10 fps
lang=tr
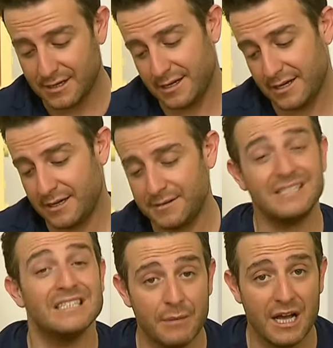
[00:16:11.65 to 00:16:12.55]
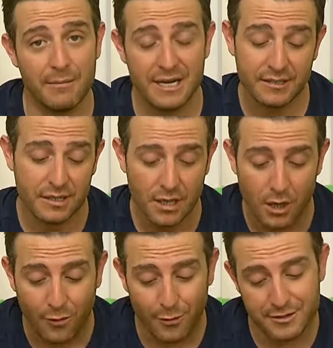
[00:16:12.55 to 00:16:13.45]
e, sığmayabilir.
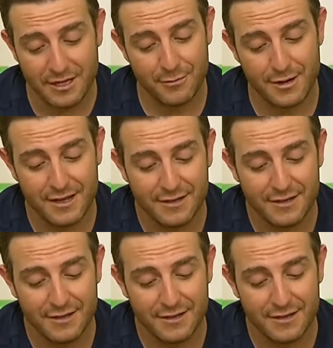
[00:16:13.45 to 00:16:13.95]
O yüzden böyle